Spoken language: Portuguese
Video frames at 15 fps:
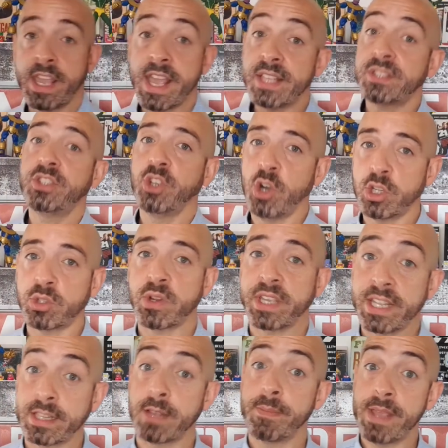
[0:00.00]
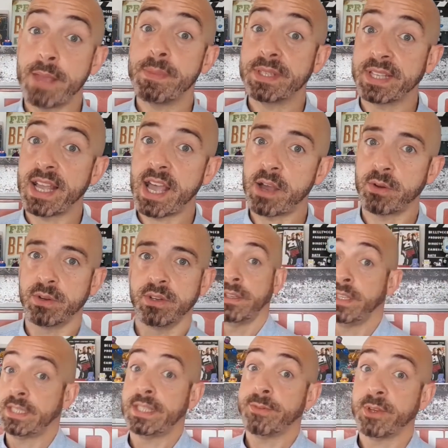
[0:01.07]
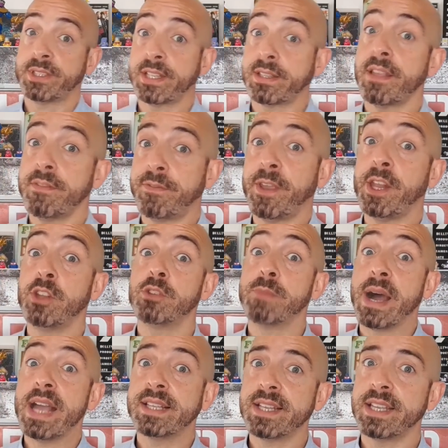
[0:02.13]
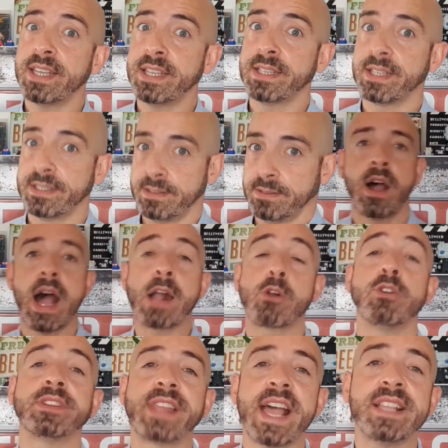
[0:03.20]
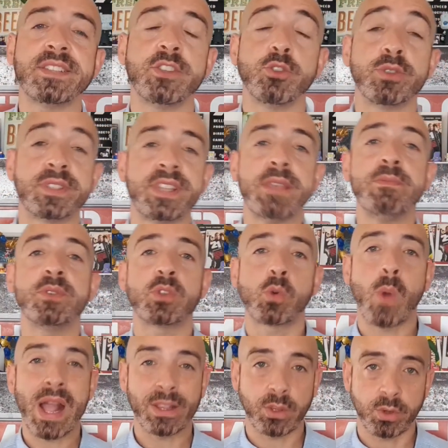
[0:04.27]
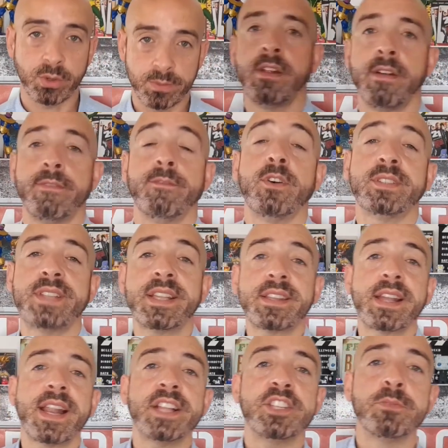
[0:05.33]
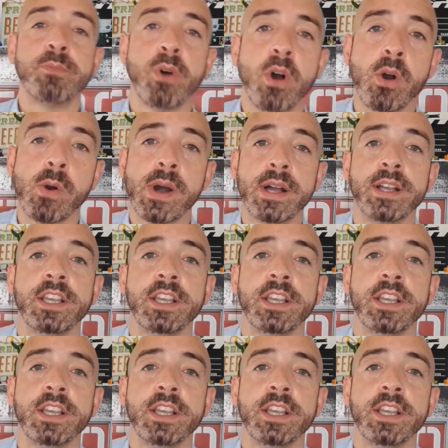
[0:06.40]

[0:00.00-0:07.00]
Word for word: Esse outro aqui também é bizarro. E se você tem filhos, mais ainda. Acontece no Sims 4. Você tá lá de boa,